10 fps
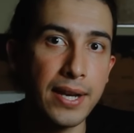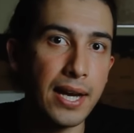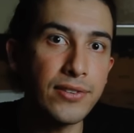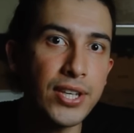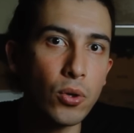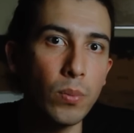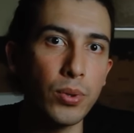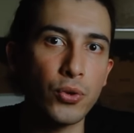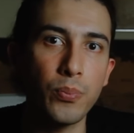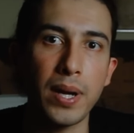Nancy
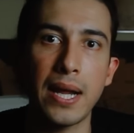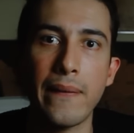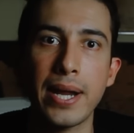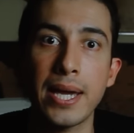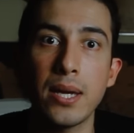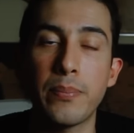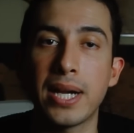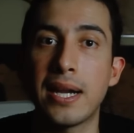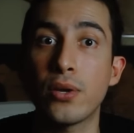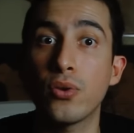cumplió su palabra y
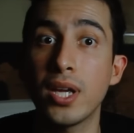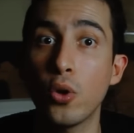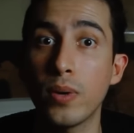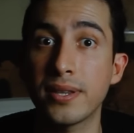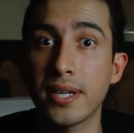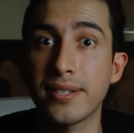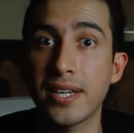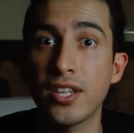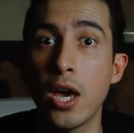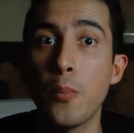para el año del
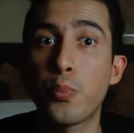96